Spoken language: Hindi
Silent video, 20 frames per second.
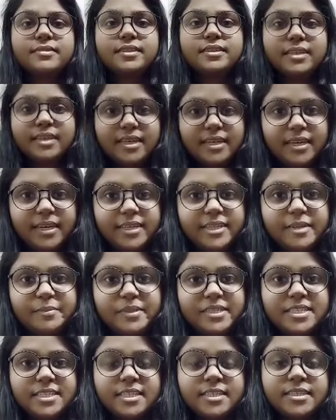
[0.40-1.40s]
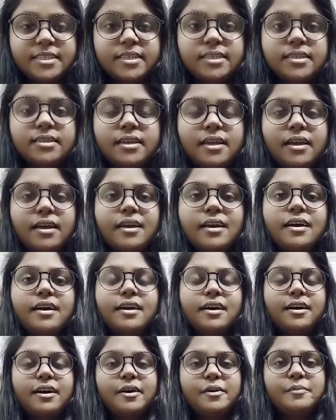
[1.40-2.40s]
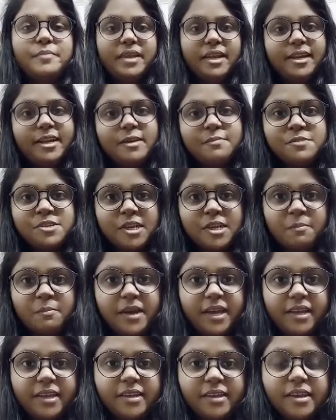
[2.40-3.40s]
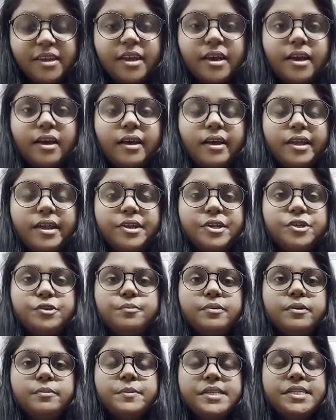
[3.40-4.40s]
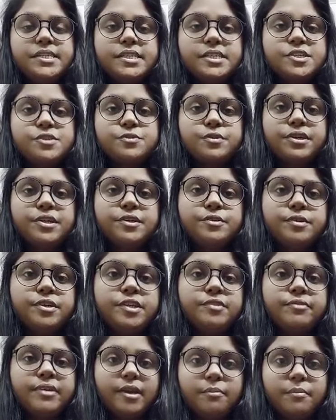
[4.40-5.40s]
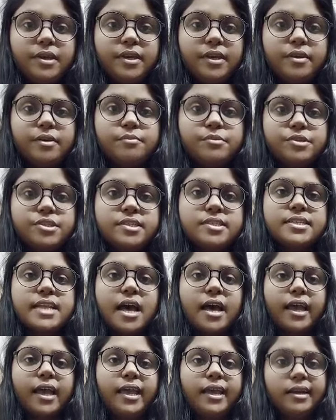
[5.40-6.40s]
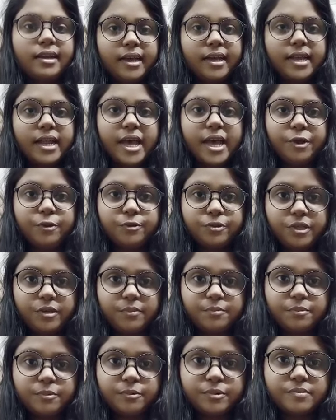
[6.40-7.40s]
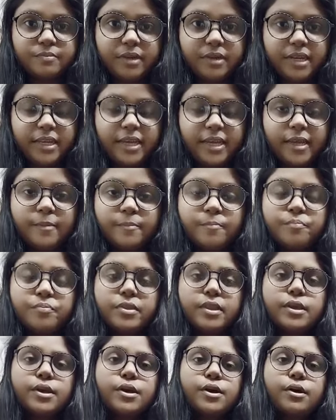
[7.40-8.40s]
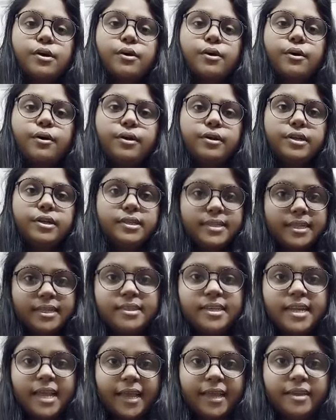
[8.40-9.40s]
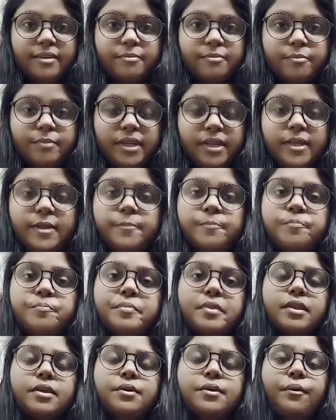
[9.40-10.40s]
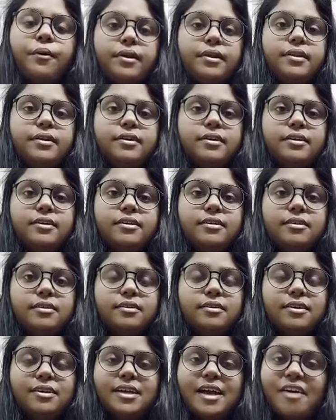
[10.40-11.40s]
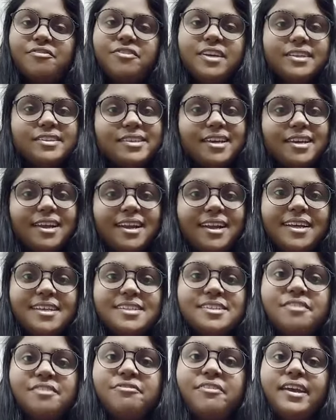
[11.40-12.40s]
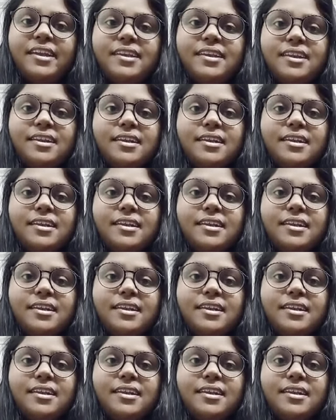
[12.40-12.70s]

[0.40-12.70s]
Uh, नमस्ते सर uh, मेरा नाम शिल्पा है एंड यू पी पी सी एस ट्वेंटी ट्वेंटी वन में uh, मुझे सहायक नगर आयुक्त की पोस्ट मिली है और टेंथ रैंक है मेरी और काफ़ी अच्छा लग रहा है सर फाइनली